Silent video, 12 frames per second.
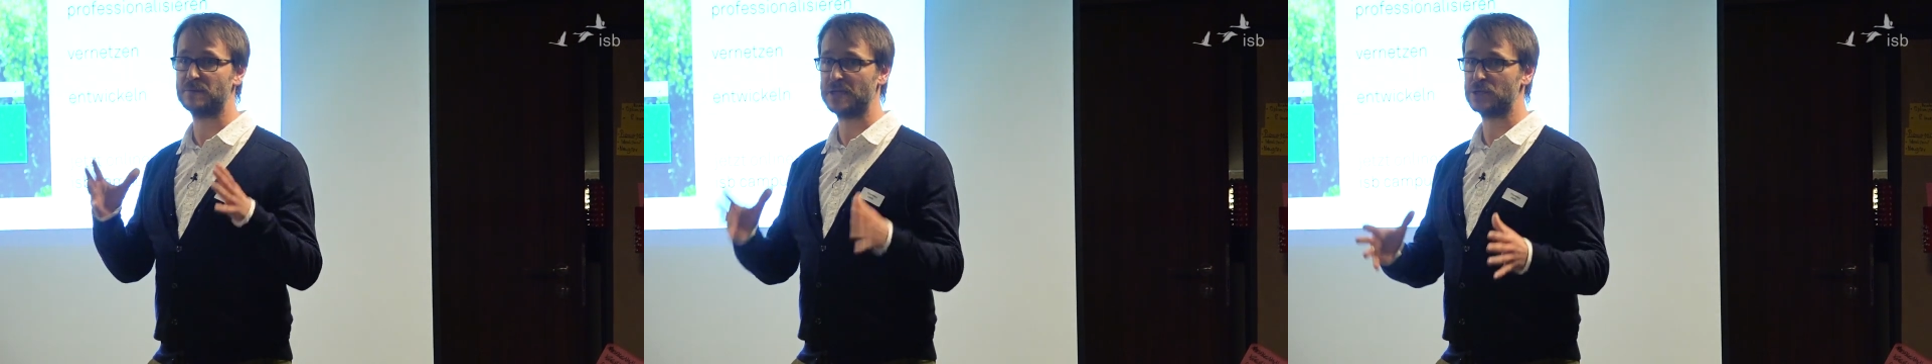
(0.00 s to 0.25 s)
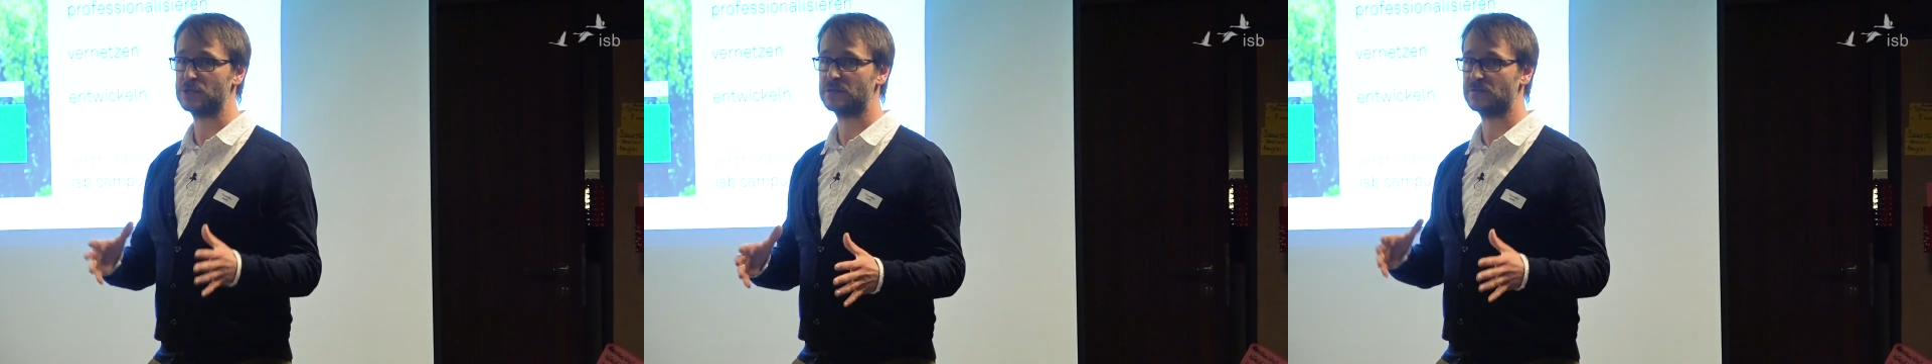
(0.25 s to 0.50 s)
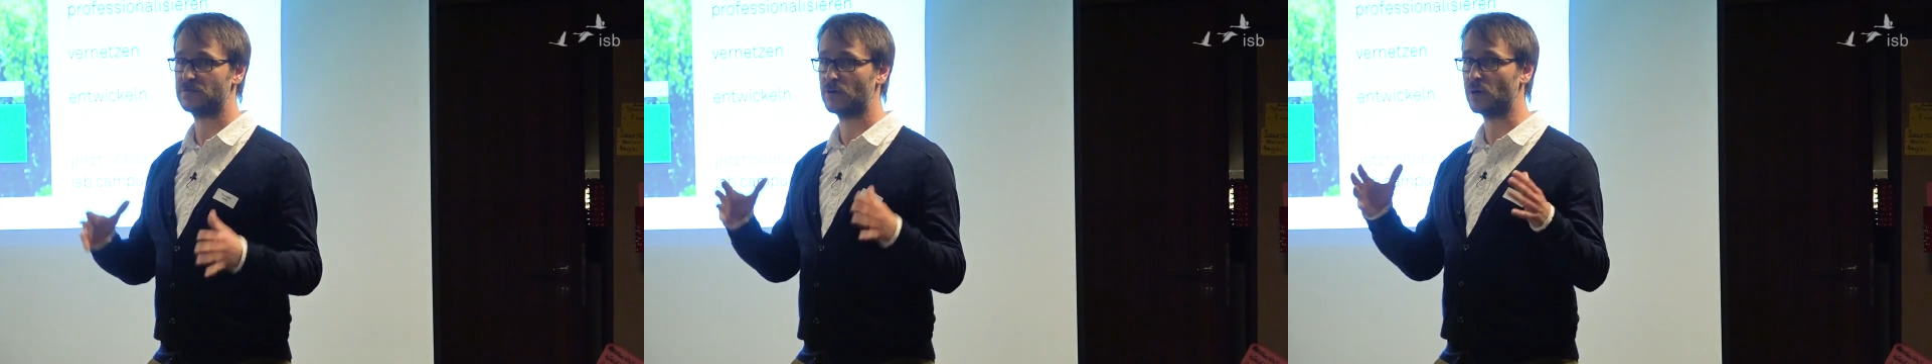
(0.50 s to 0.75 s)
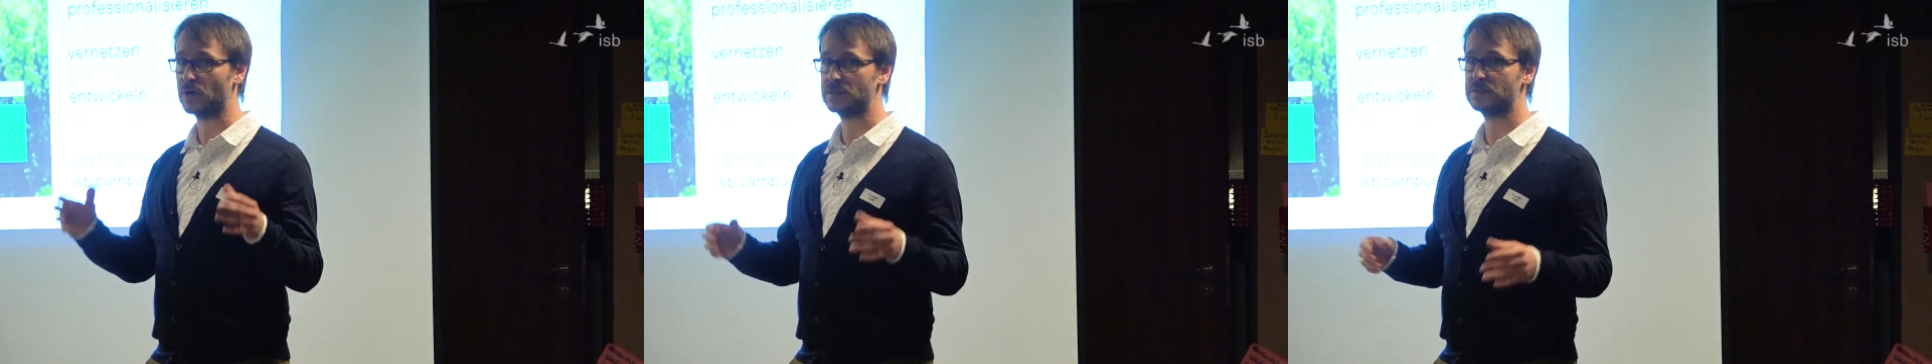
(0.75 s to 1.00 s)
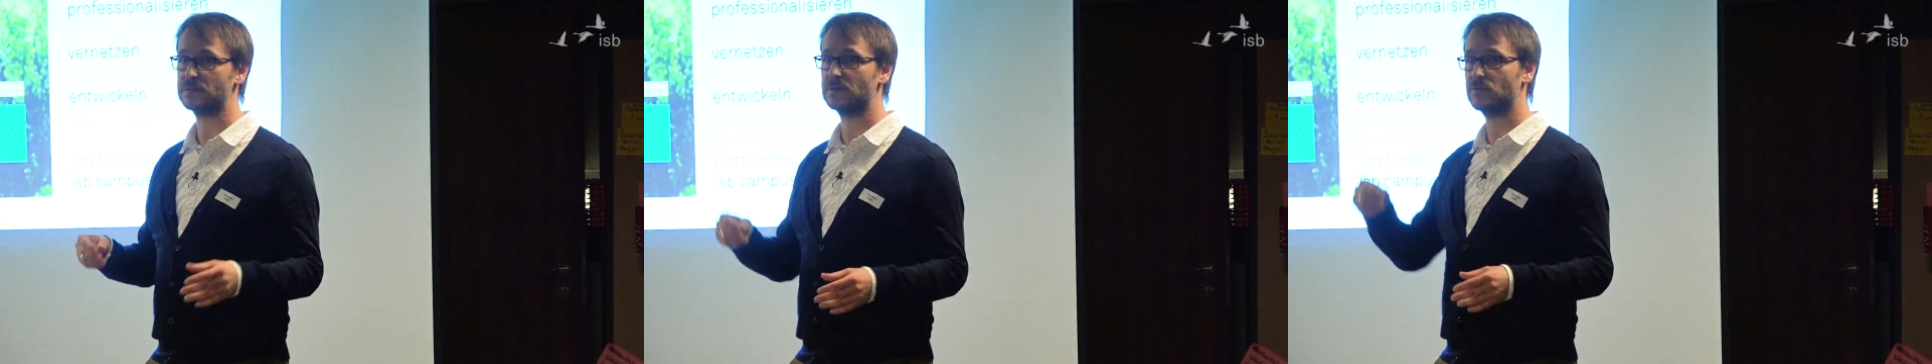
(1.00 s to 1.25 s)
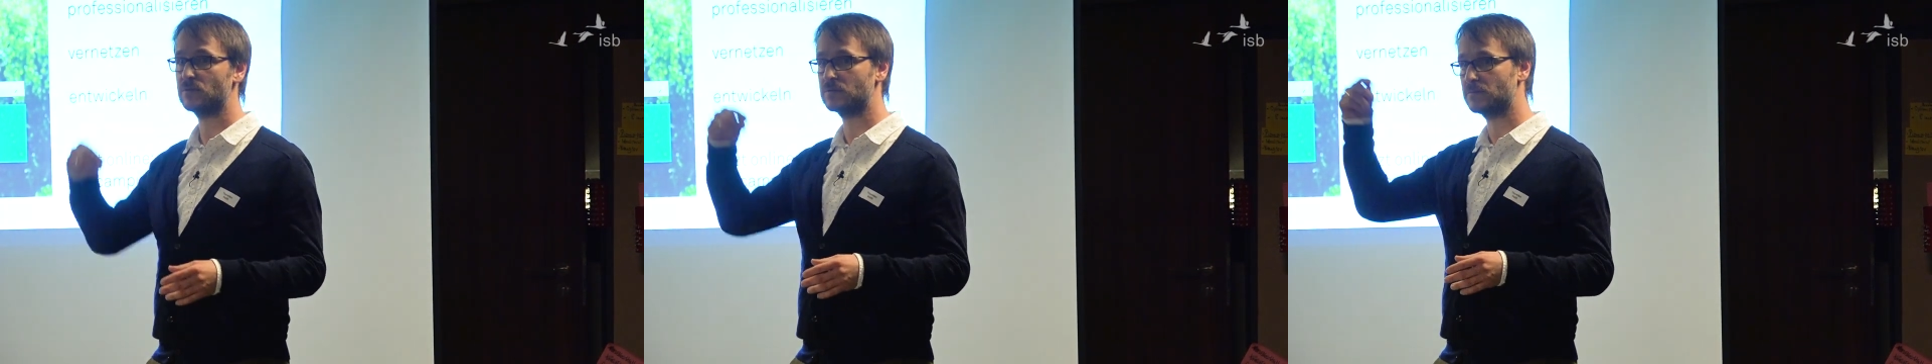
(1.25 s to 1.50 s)
Menschen vor Ort
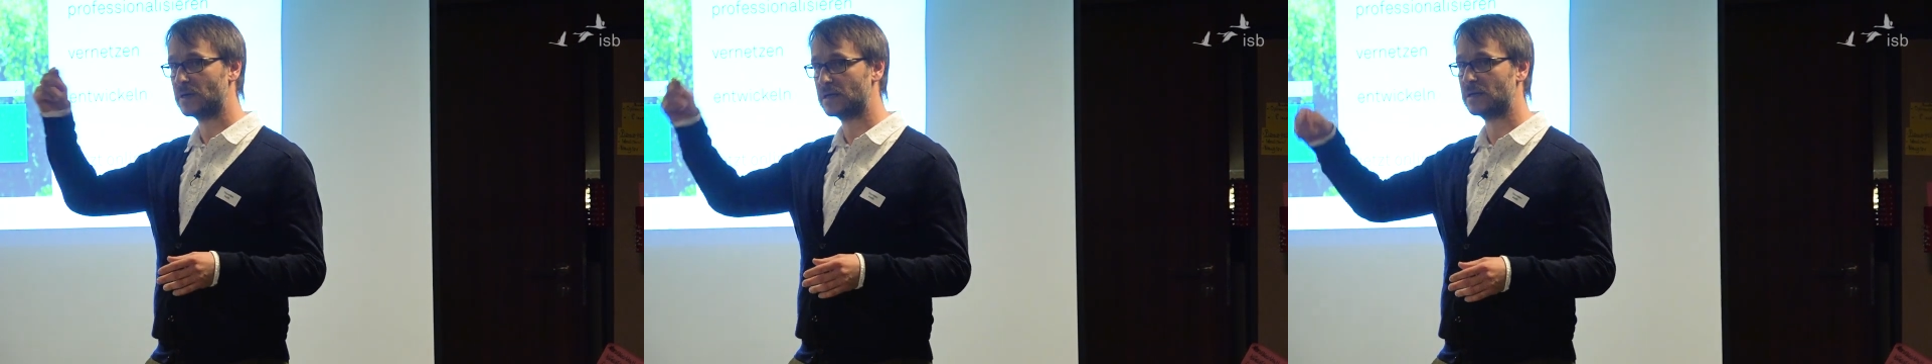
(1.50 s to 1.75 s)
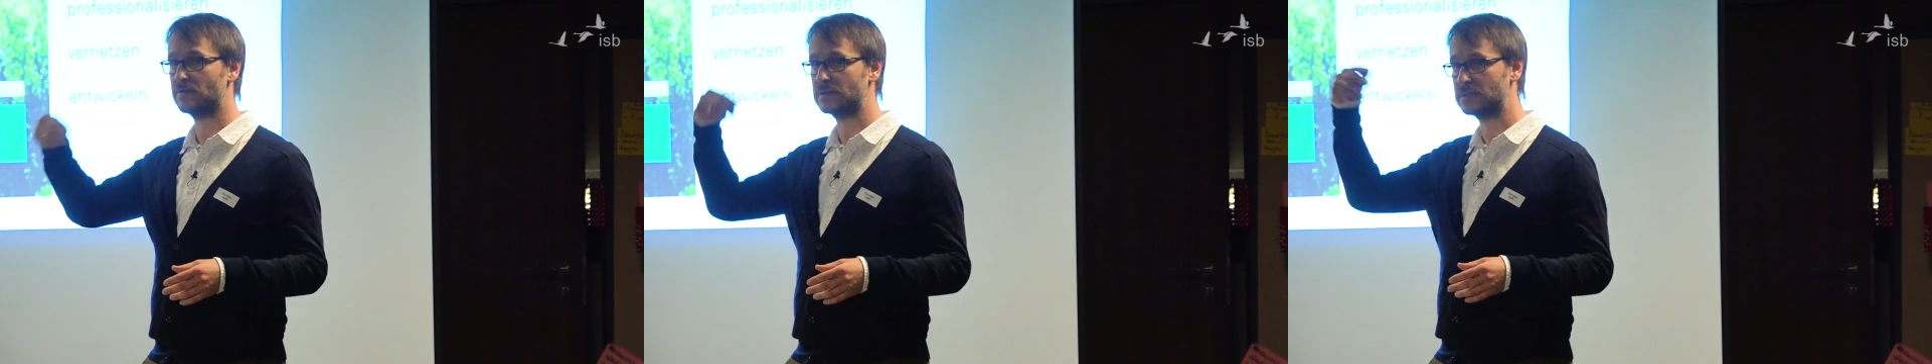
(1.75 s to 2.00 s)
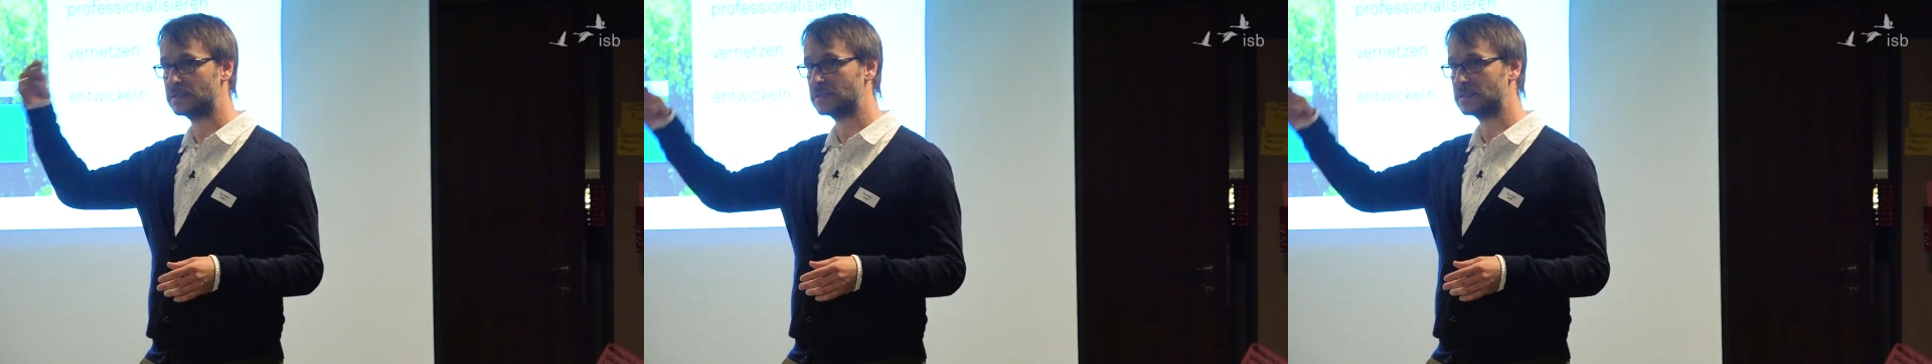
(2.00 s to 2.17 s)
und machen aber die